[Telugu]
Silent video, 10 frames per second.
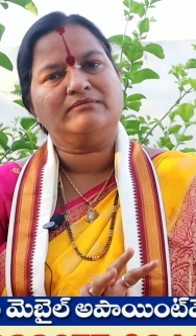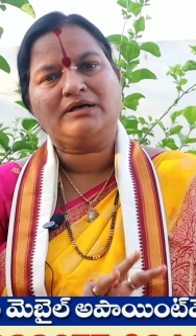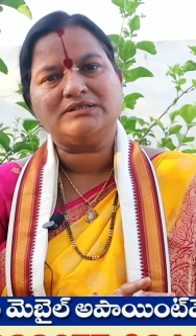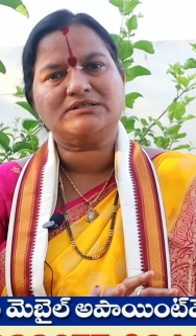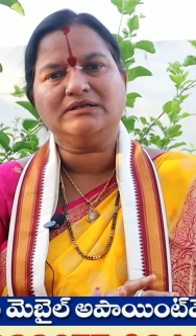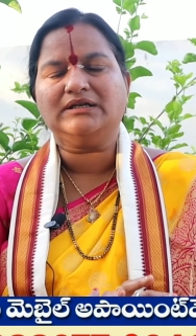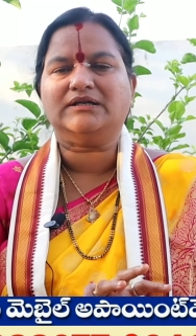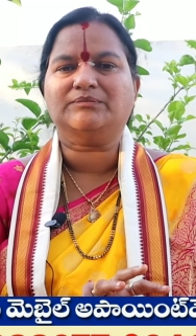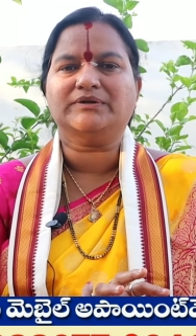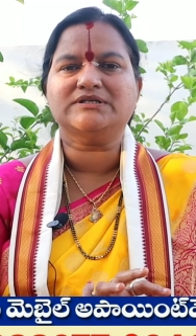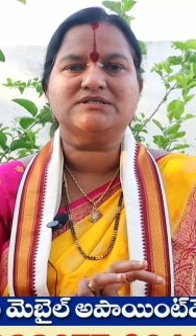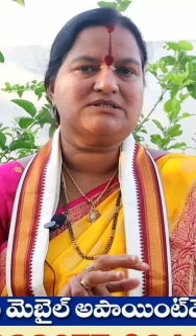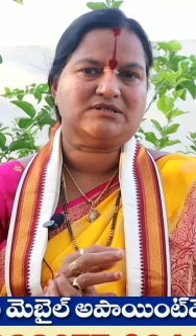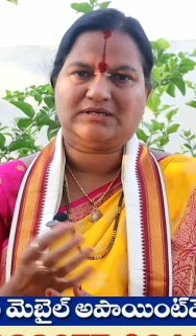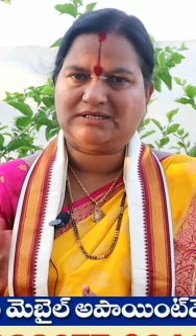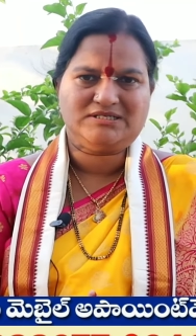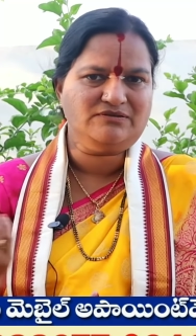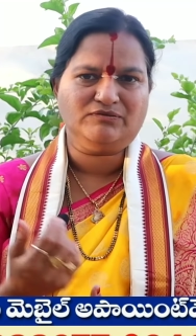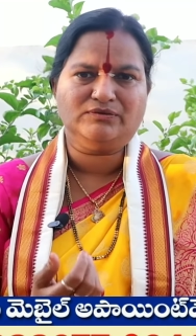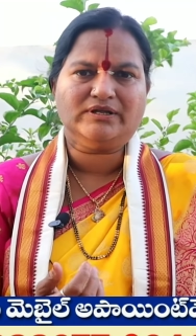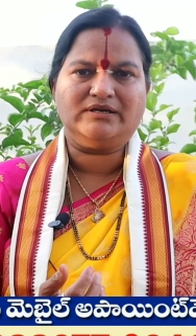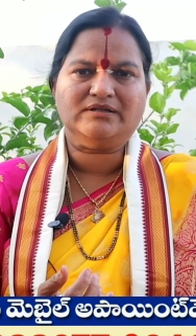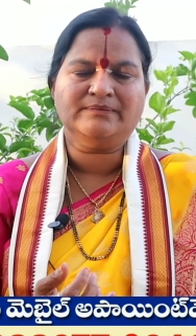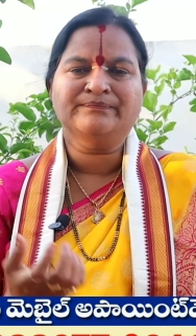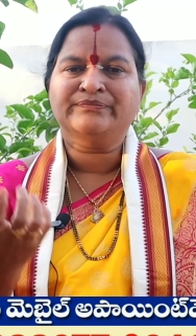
మాస్కులు లేని లేనప్పుడు ఏం చేస్తారు కర్చీఫ్లు ఉంటాయి కదా